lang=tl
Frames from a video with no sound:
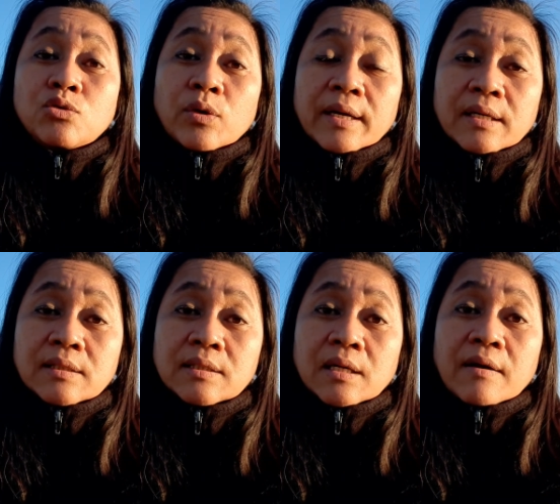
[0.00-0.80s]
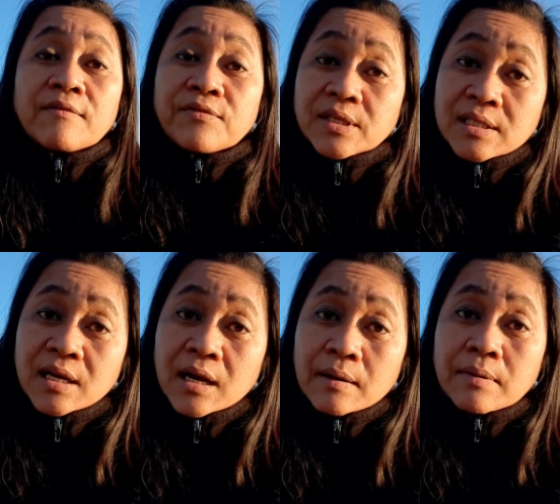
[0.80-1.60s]
US uh,
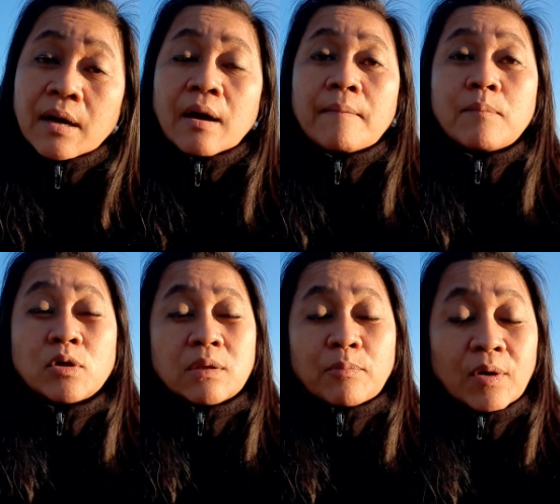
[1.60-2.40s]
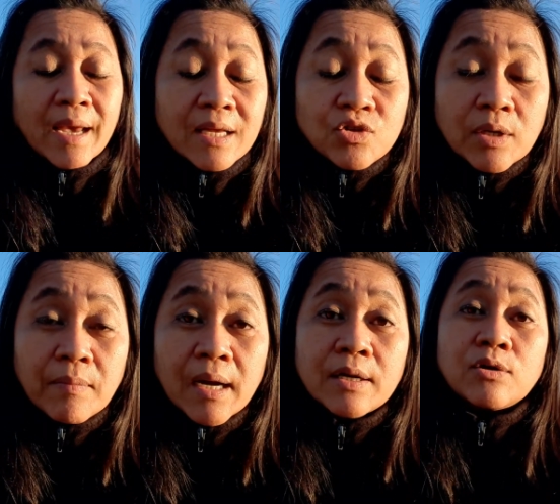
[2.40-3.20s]
visa uh, multiple entry
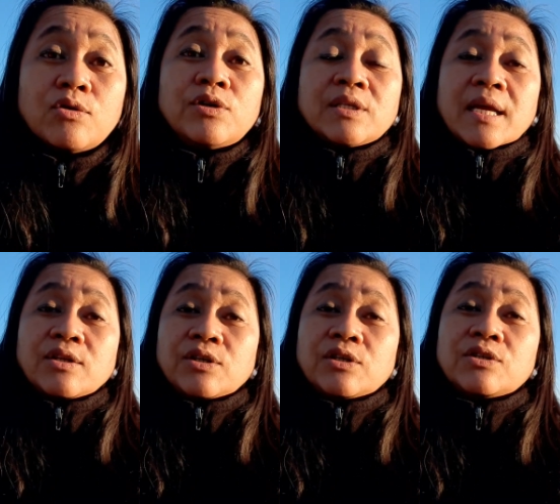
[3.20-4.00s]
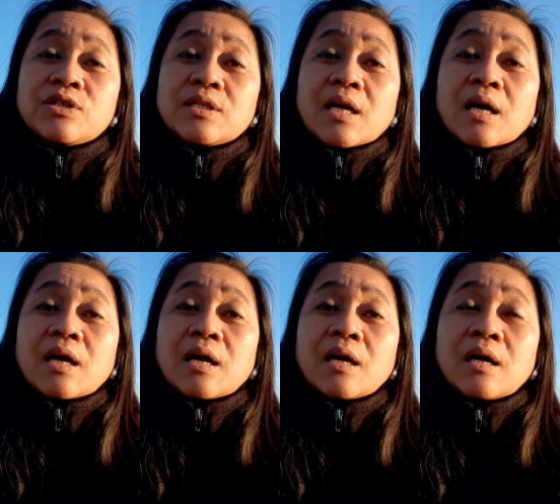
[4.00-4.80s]
man or 10 years
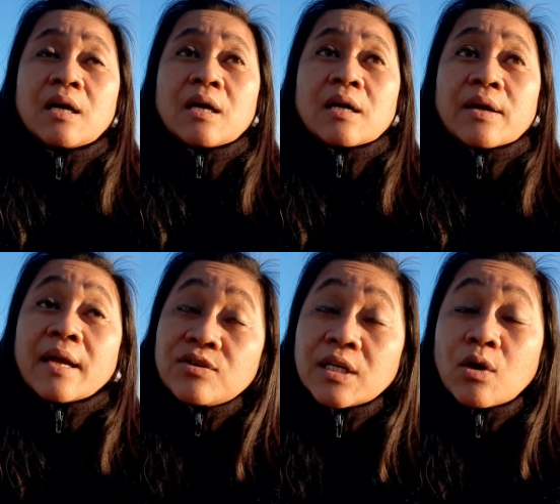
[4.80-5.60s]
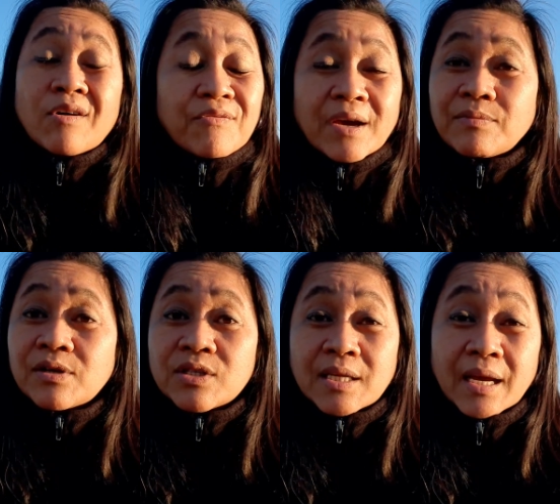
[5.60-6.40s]
na entry or 5
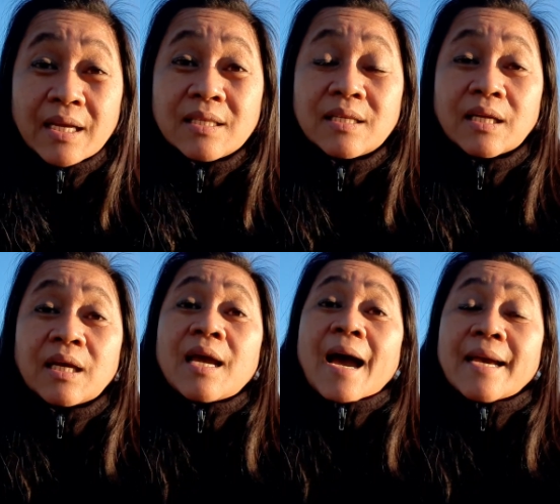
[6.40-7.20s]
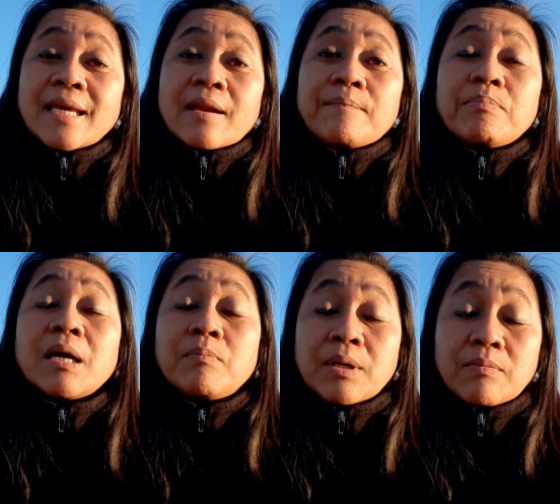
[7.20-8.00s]
years na entry, ayan,
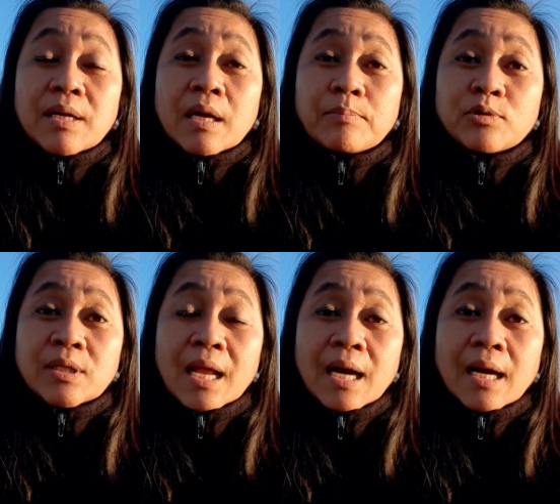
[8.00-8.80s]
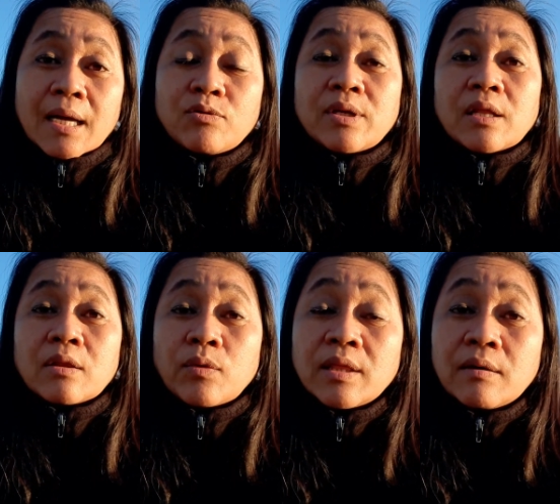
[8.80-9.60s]
nagbibigay po sila agad within
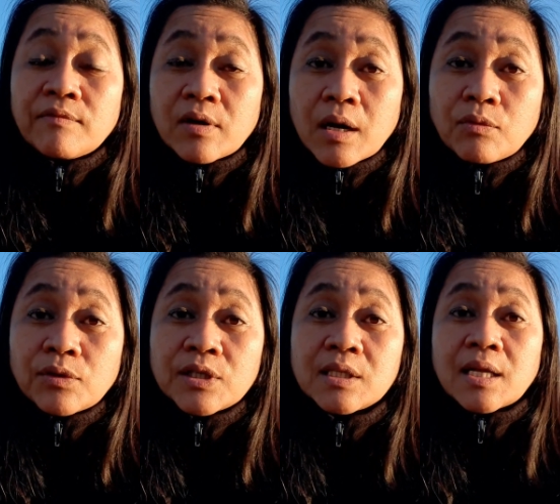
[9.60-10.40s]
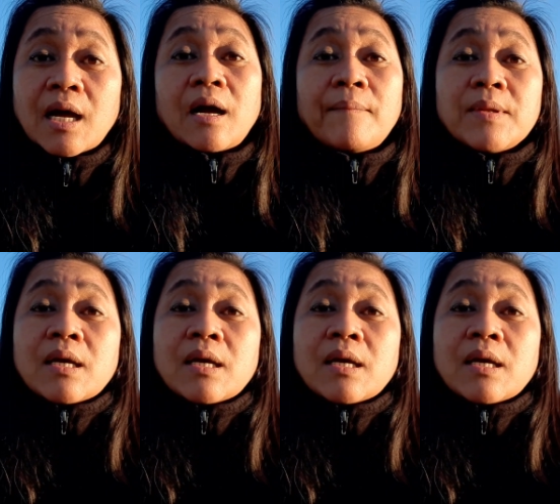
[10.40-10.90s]
24 hours ng